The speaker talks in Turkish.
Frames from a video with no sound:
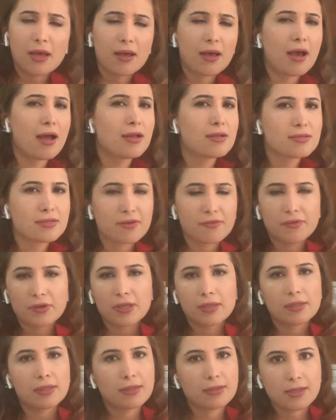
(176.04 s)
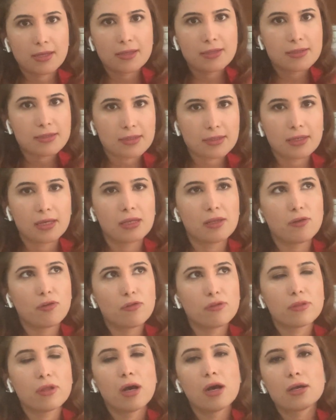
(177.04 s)
Her seferinde yenisi
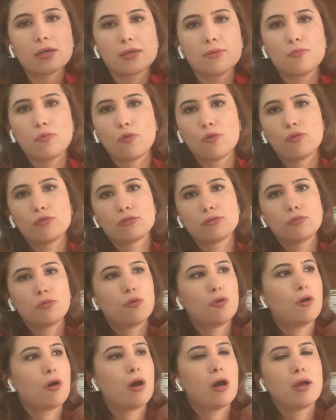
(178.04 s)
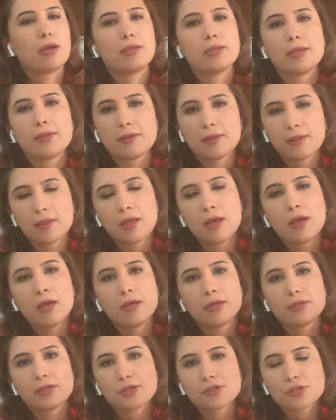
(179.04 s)
geliyor. Dağ gibi oldu bu ailenin
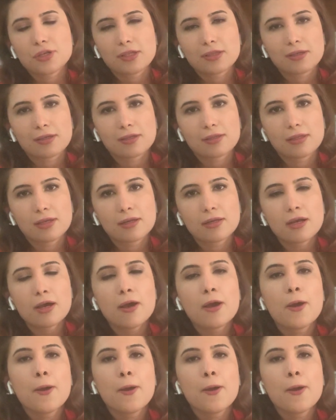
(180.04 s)
yaşadıkları.